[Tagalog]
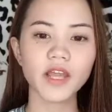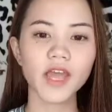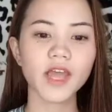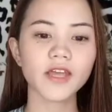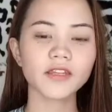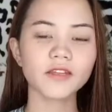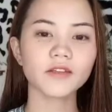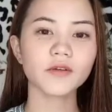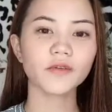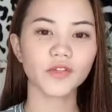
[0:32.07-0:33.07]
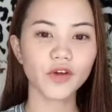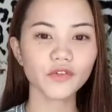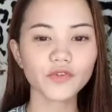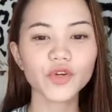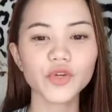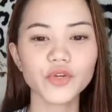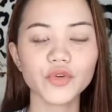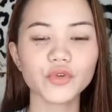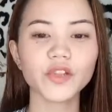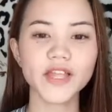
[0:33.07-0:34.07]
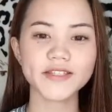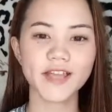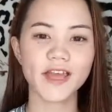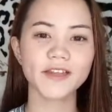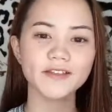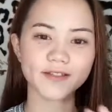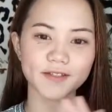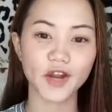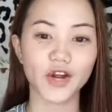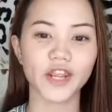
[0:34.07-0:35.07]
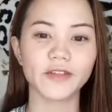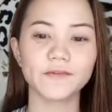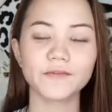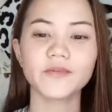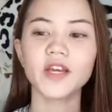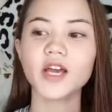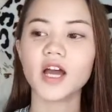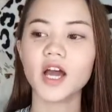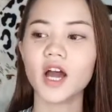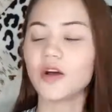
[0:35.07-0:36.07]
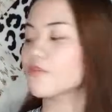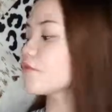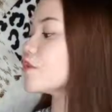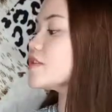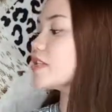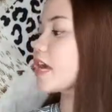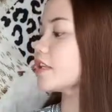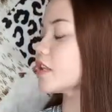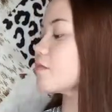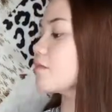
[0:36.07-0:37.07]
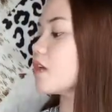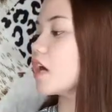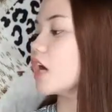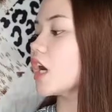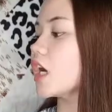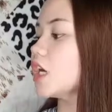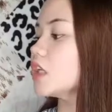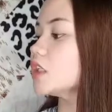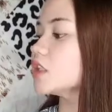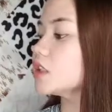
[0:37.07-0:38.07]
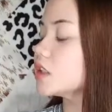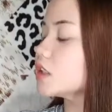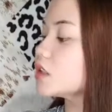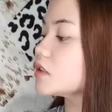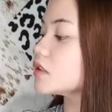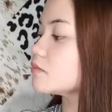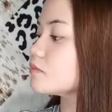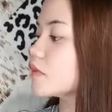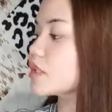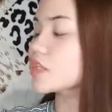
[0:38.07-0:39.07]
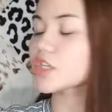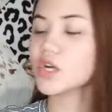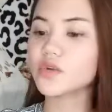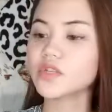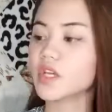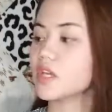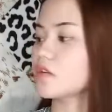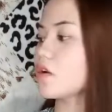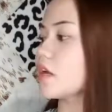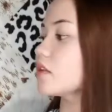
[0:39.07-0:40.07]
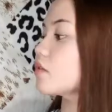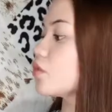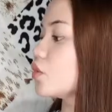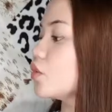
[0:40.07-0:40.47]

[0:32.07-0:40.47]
And without further ado, let's get started ang first item na mas share ko sa inyo, ito